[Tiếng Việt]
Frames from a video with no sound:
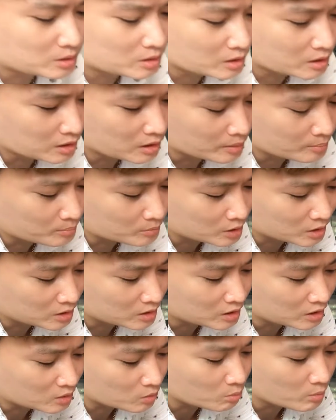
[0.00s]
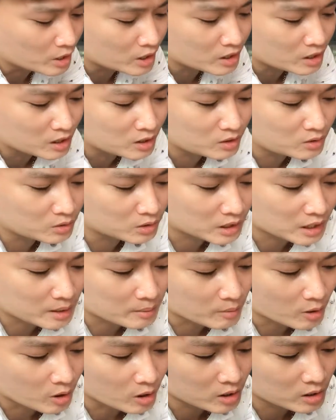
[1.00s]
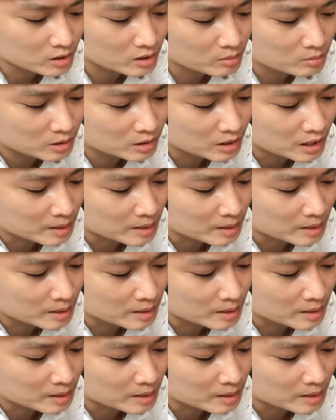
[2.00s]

mình lụm từ những cục pin hư của người ta bỏ đó